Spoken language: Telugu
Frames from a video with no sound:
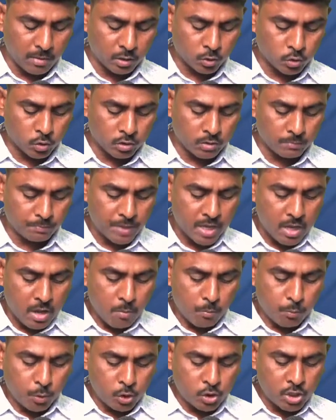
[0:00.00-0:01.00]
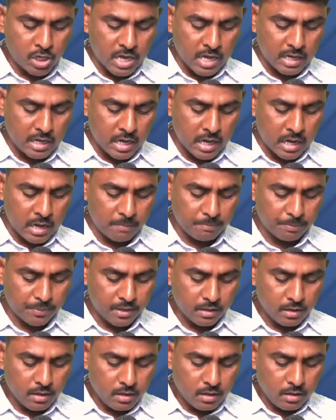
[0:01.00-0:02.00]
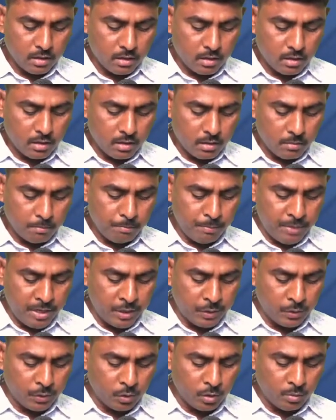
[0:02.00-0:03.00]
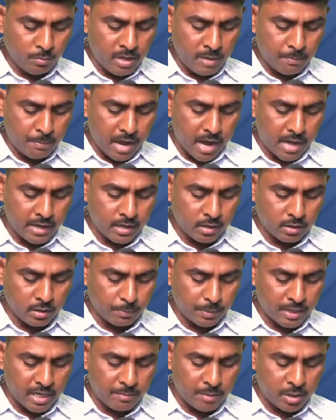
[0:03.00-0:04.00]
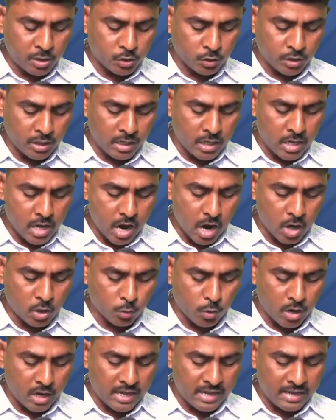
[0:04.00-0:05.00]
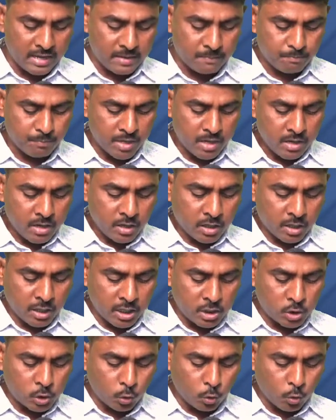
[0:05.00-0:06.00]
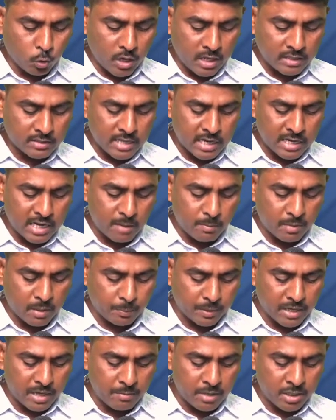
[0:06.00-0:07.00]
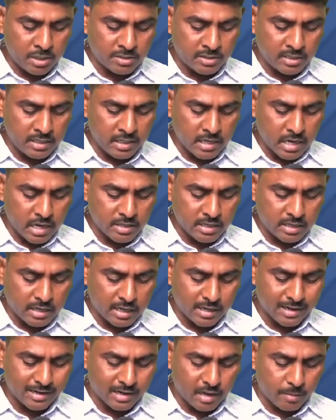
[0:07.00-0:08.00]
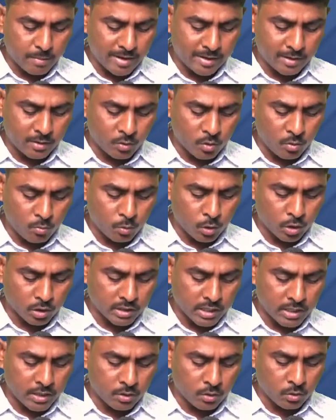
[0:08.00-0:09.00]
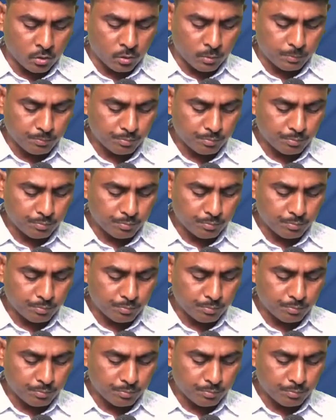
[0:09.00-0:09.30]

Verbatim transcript: మనం చూద్దాం పురుషులారా మీరును మీ భార్యలను ప్రేమించుడి అటువలే క్రీస్తు కూడా సంఘమును ప్రేమించి అది కలంకమైనను ముడతైనను